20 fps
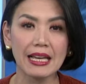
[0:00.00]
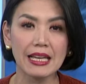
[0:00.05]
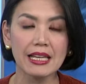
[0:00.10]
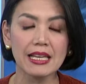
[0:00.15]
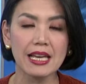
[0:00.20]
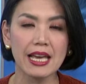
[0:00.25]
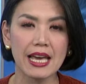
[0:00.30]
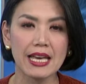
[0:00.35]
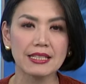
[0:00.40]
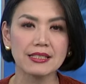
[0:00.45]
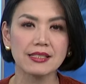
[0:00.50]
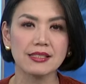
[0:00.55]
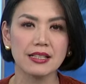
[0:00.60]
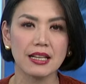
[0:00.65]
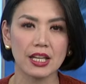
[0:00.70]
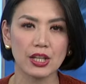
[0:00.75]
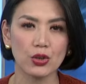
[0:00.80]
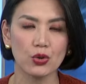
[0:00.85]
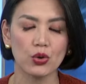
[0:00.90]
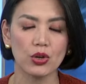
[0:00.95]
IENs
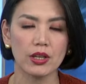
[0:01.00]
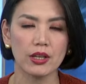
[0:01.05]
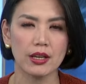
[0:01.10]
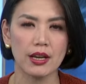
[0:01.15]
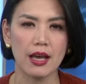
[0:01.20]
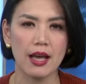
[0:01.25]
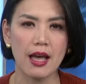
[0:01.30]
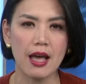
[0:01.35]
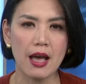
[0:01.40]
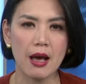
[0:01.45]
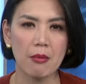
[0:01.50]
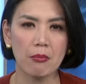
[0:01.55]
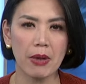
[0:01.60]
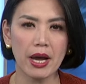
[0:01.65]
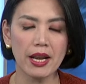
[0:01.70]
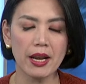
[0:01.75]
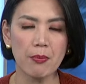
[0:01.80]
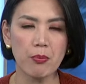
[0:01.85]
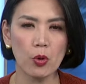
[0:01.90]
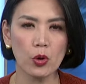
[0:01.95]
ngayon.
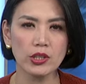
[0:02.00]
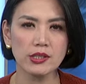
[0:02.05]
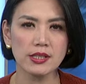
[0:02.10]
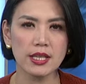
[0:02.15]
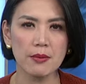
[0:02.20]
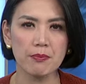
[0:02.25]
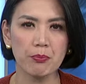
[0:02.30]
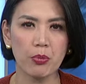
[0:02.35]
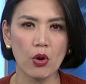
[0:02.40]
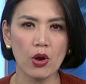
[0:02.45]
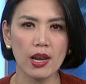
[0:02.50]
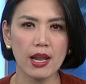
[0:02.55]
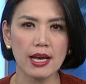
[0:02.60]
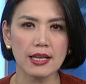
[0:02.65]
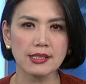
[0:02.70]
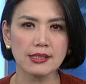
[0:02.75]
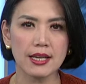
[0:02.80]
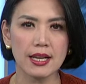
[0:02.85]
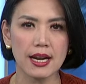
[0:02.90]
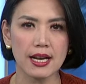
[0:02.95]
May report si
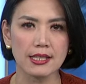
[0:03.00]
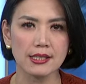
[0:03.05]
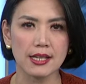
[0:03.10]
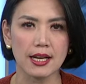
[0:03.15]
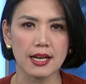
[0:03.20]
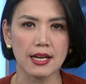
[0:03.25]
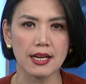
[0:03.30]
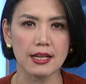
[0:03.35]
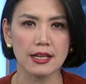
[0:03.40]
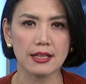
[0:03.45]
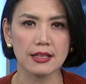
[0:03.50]
Paula Saraza.